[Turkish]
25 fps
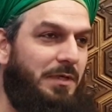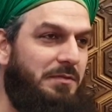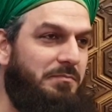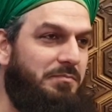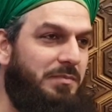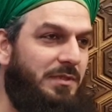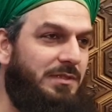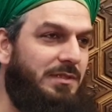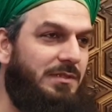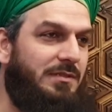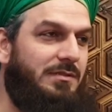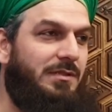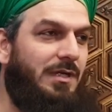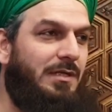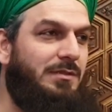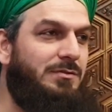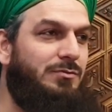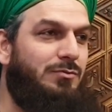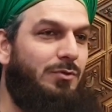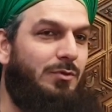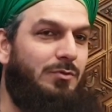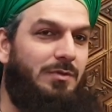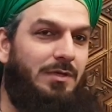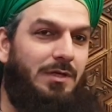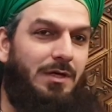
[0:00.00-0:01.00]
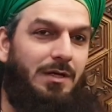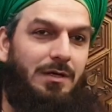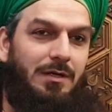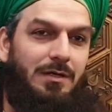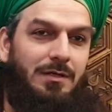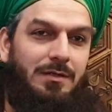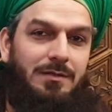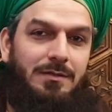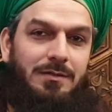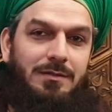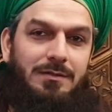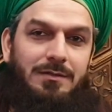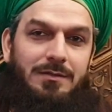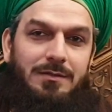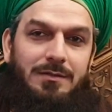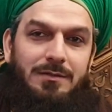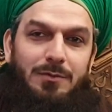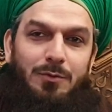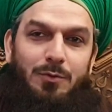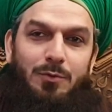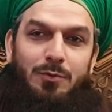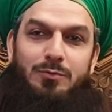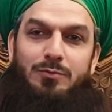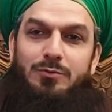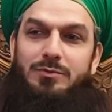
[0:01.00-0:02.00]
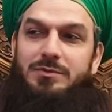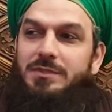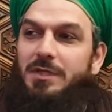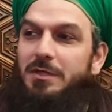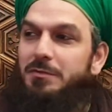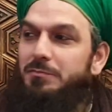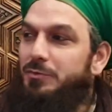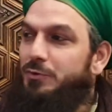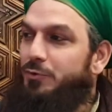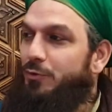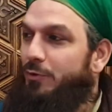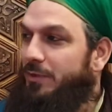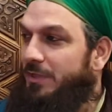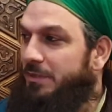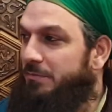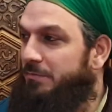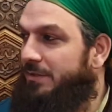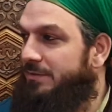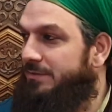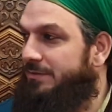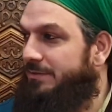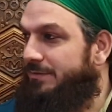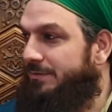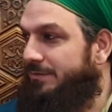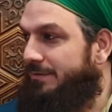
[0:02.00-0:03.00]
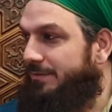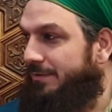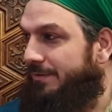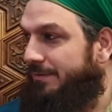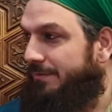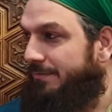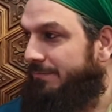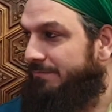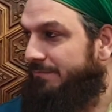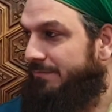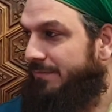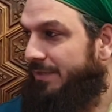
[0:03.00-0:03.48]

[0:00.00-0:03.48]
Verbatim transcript: etmedikten sonra onu sevmiş olamazsın ki.